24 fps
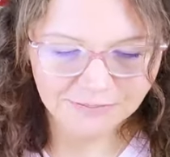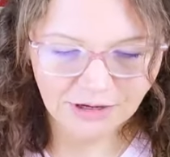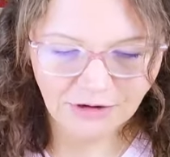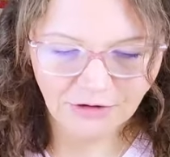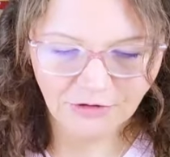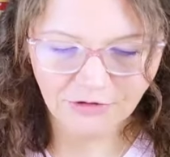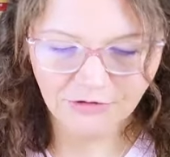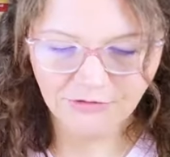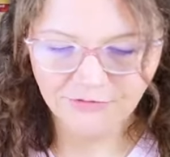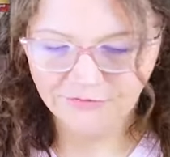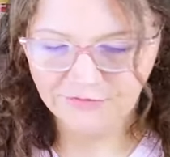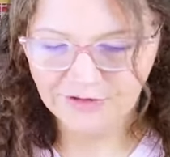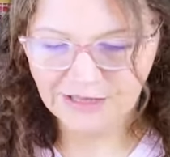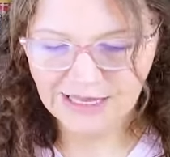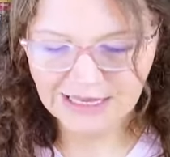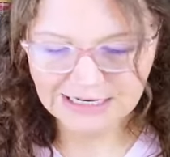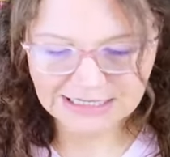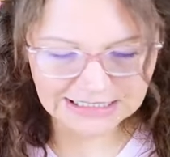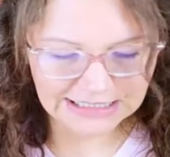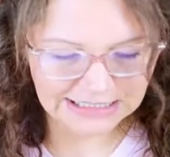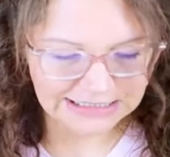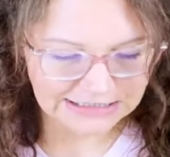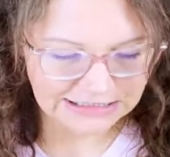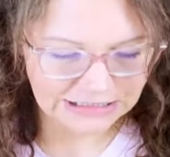brauchen wir
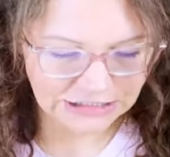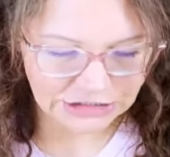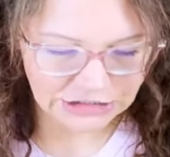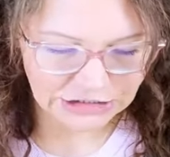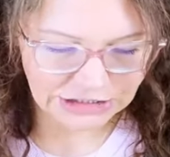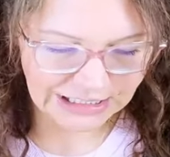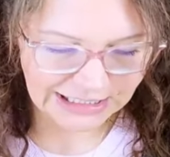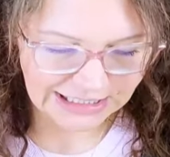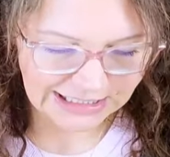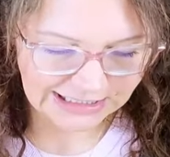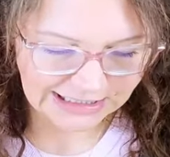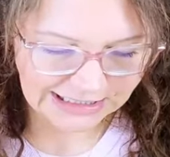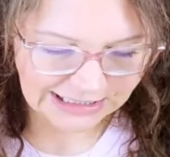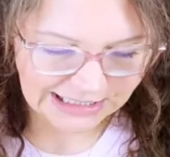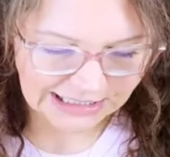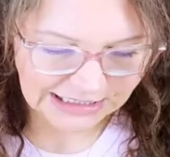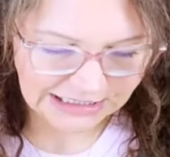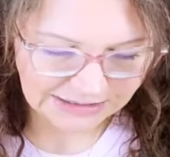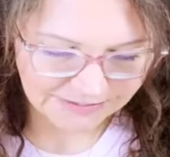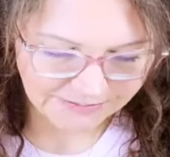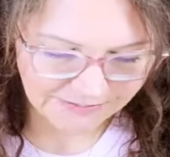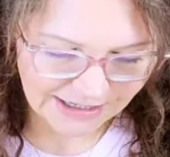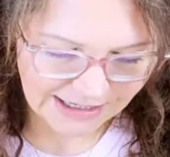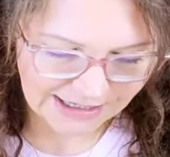an dieser Stelle
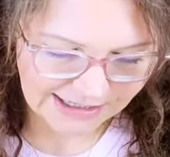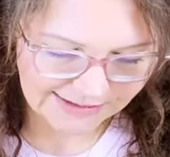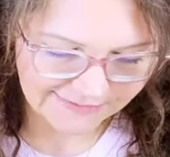nicht mehr,